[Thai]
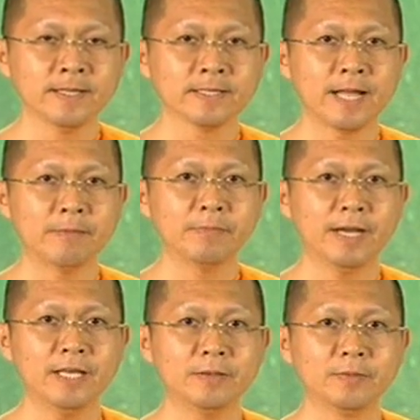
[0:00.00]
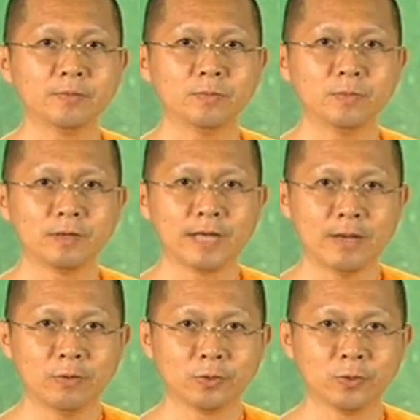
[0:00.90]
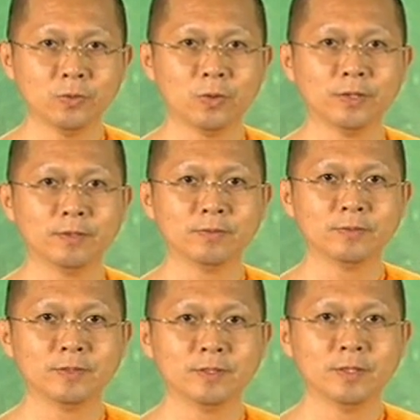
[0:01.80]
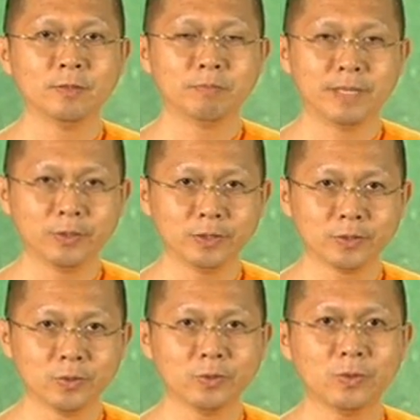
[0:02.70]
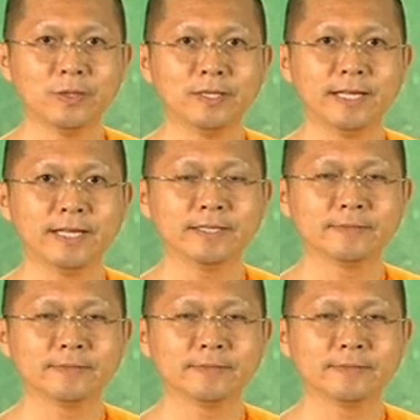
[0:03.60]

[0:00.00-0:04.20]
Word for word: ทำให้เราทุกคนมนุษย์ทุกคนเนี่ย